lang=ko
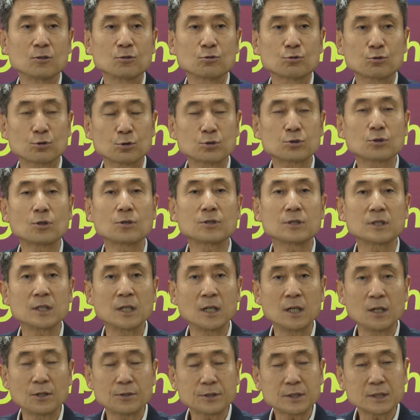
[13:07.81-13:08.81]

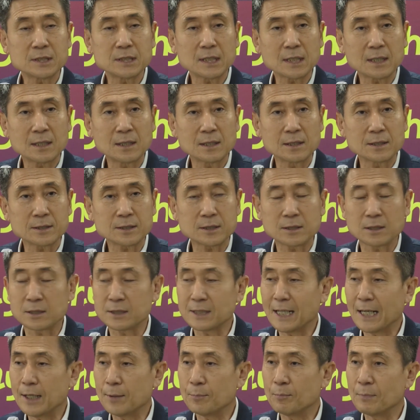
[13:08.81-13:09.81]
수소연료전지 클러스터
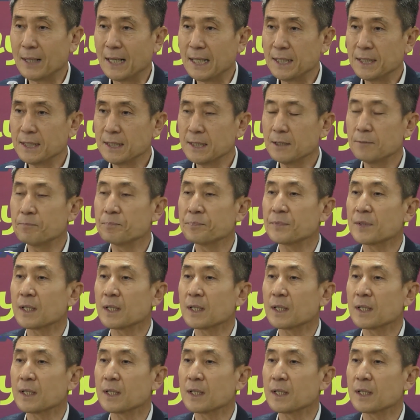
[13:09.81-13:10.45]
사업만